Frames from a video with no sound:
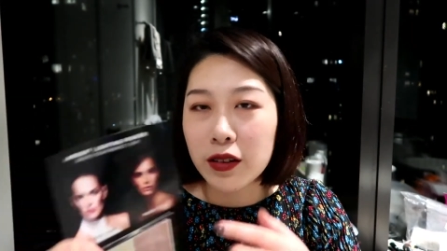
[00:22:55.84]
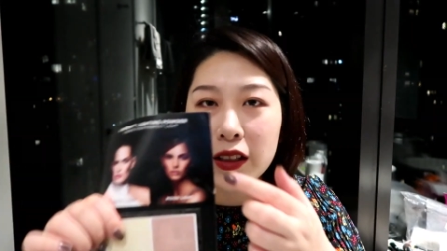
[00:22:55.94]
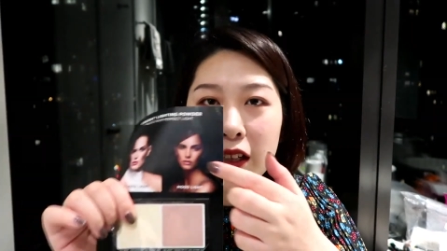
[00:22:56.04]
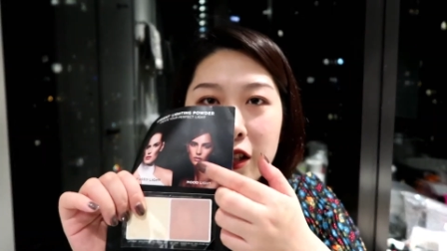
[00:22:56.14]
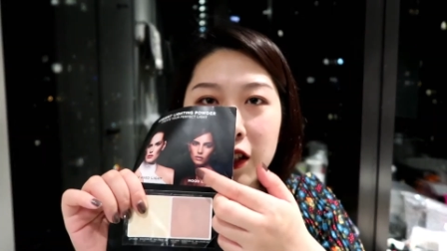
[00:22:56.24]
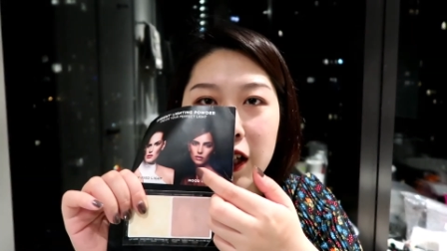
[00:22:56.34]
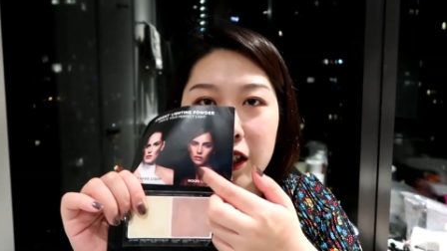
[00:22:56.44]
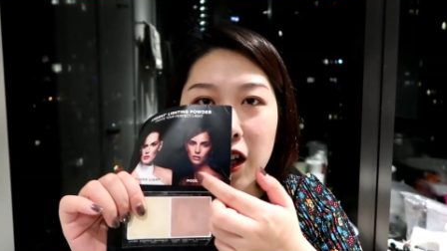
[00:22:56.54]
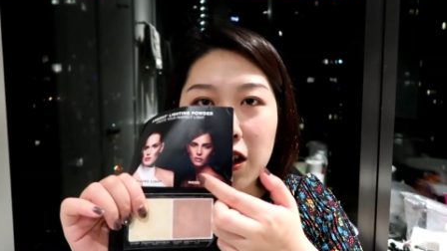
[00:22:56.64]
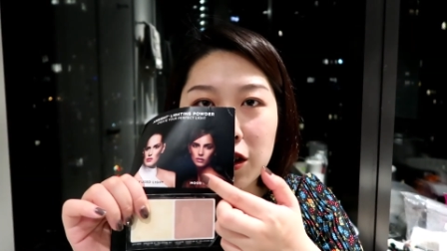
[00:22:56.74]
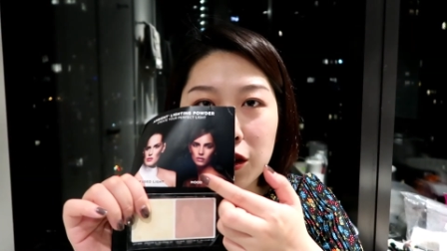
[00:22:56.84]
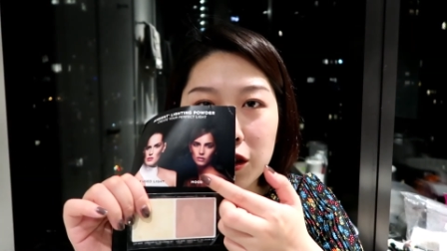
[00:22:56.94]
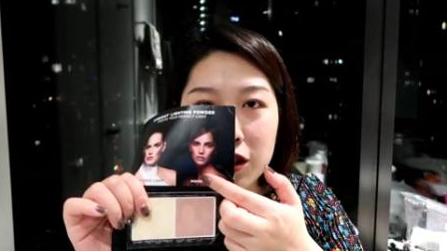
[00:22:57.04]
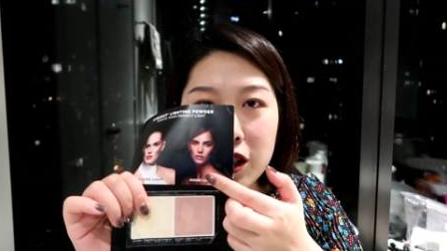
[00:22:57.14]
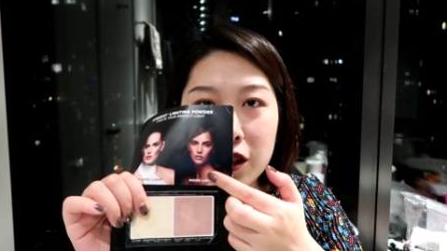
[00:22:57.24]
应该是给这样
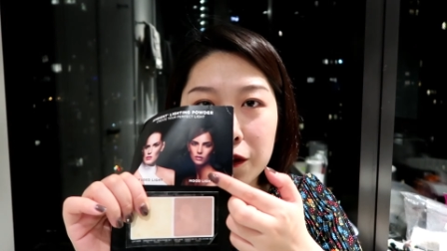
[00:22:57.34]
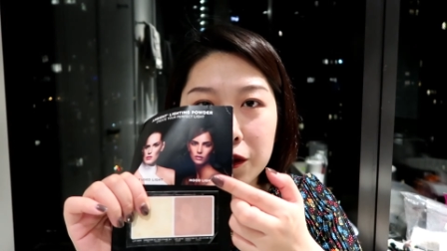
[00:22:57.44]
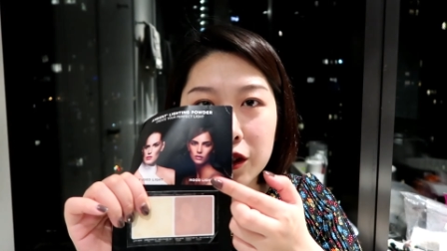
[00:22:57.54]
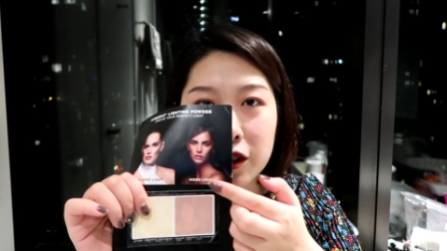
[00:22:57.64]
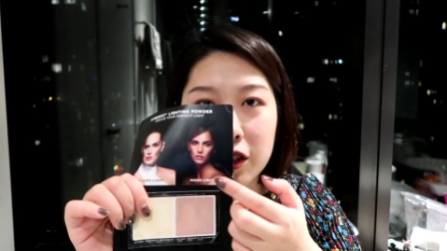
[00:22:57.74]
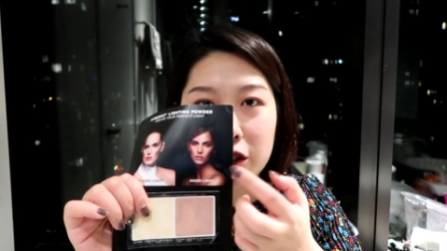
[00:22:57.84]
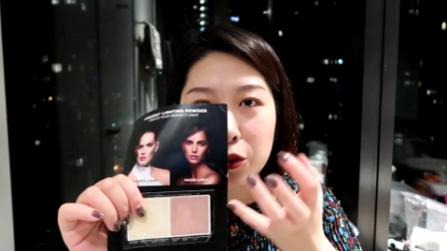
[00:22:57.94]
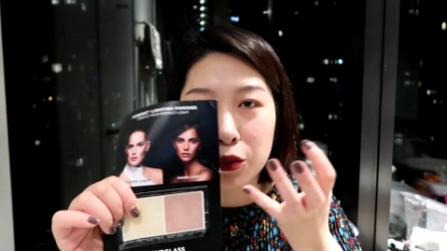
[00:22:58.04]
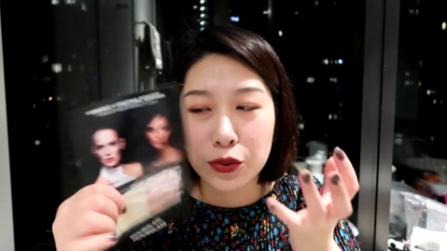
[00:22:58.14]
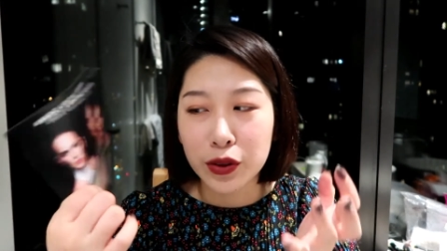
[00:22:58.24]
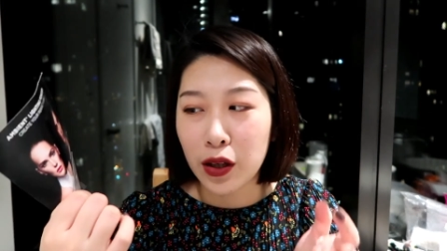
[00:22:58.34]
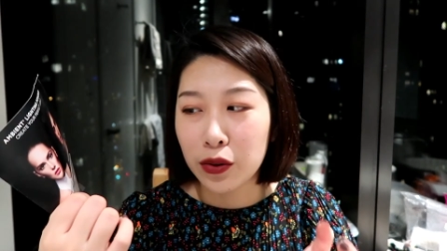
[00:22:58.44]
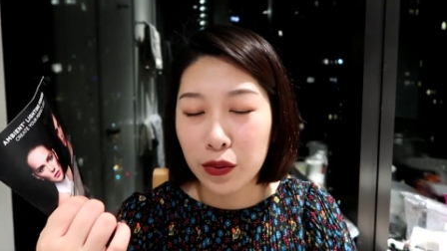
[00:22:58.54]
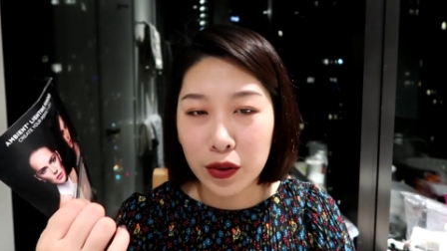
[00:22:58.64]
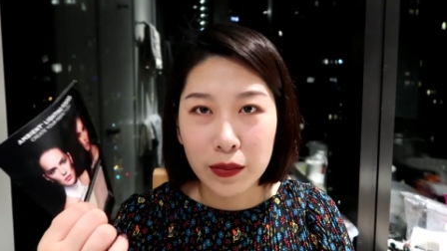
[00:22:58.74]
的这个肤色的这种姑娘
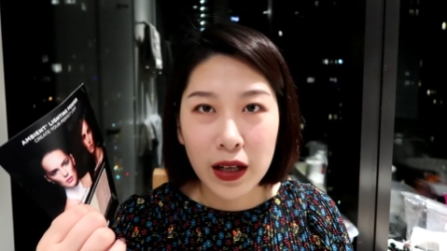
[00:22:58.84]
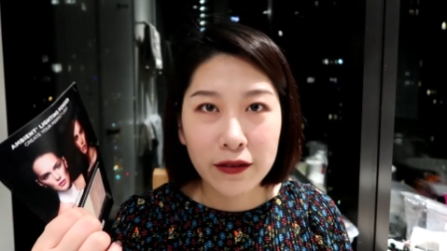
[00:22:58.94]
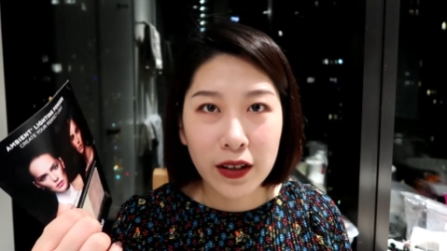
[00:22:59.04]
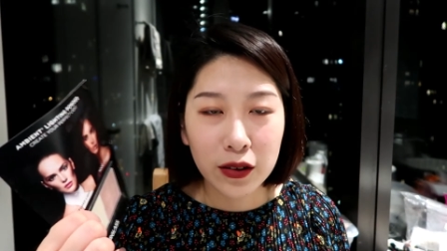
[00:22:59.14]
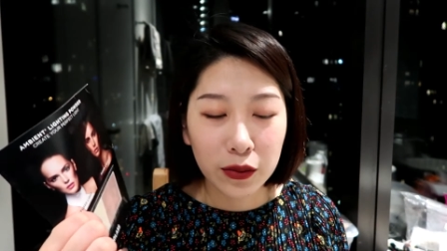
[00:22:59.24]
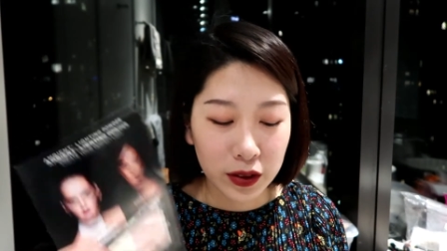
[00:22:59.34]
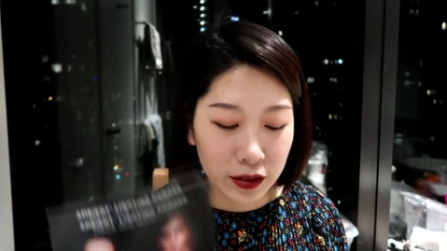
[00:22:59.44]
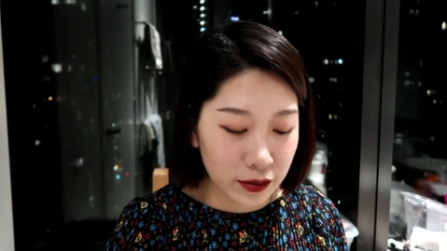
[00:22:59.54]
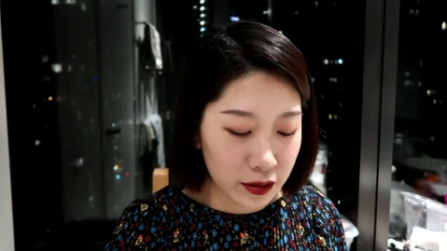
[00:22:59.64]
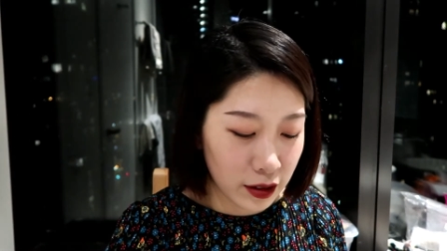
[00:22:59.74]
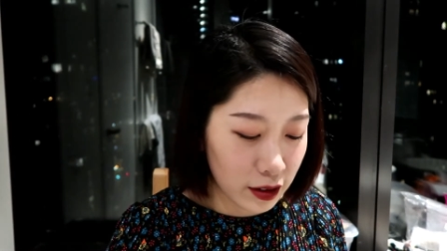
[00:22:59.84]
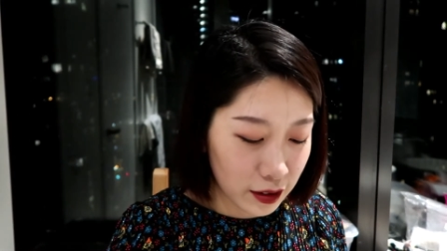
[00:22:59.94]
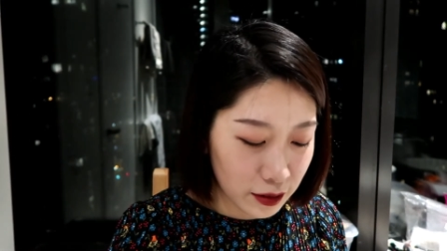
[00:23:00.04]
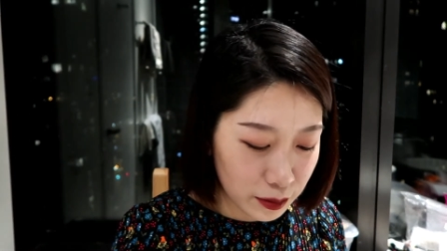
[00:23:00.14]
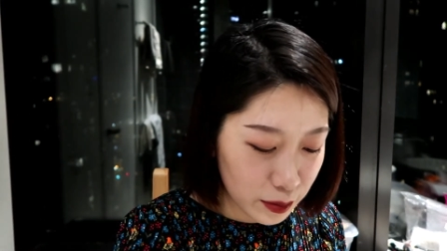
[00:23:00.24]
用的吧，反正我这
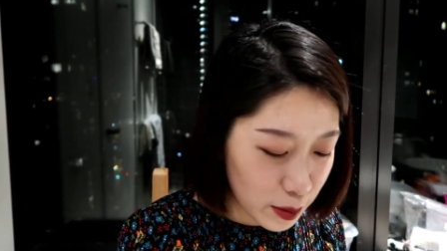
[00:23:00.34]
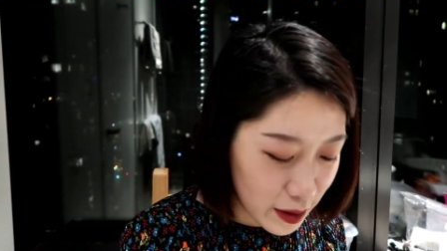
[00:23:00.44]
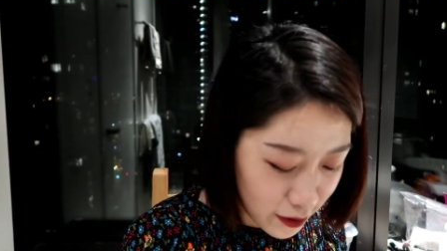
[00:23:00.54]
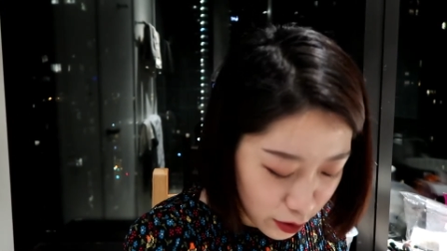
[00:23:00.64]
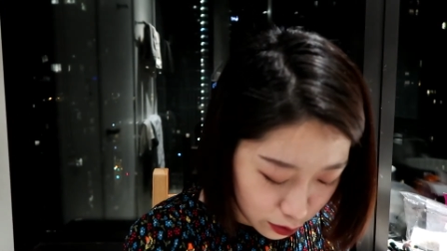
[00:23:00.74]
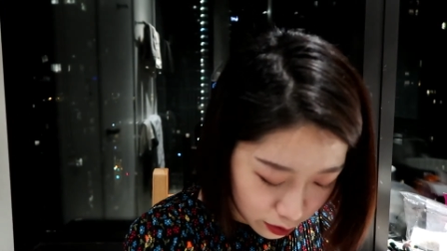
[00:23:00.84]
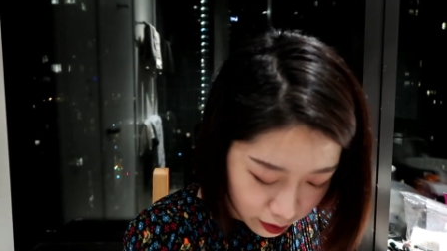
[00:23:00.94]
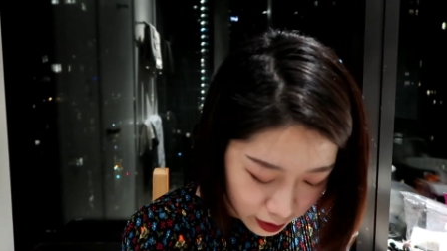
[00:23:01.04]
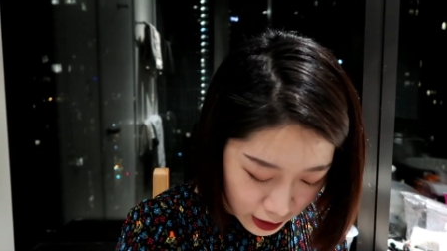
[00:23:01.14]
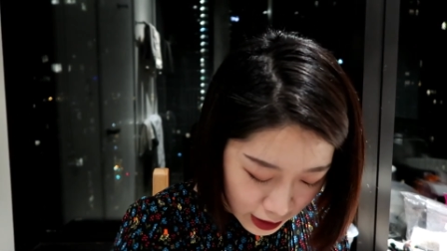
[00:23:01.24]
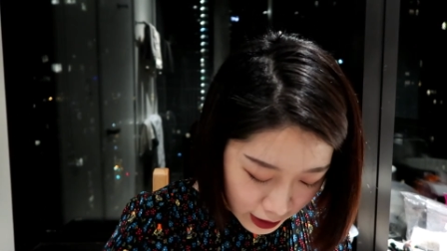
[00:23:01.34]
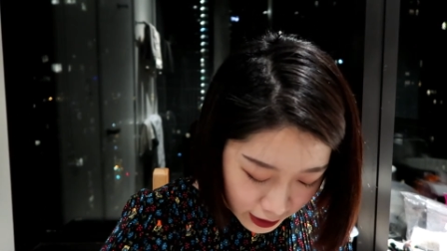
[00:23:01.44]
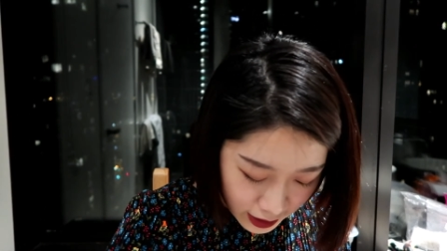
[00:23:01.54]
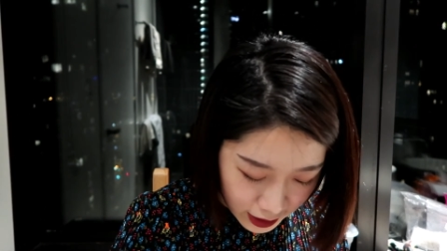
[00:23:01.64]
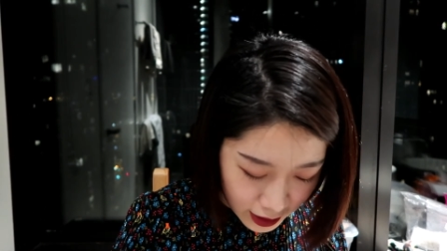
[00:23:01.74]
没办法用。
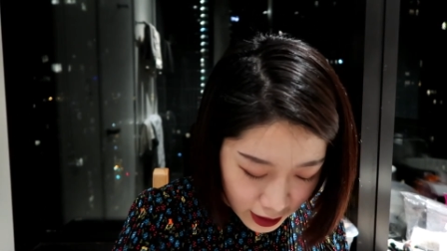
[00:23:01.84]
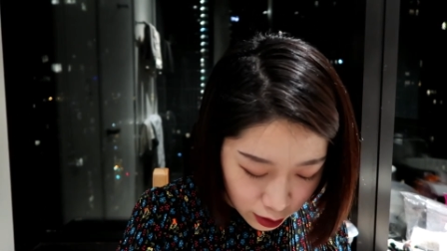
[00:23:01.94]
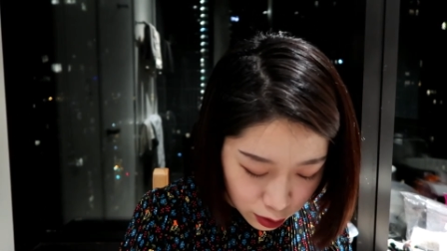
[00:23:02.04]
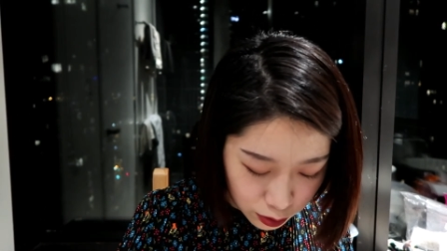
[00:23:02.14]
再接下来要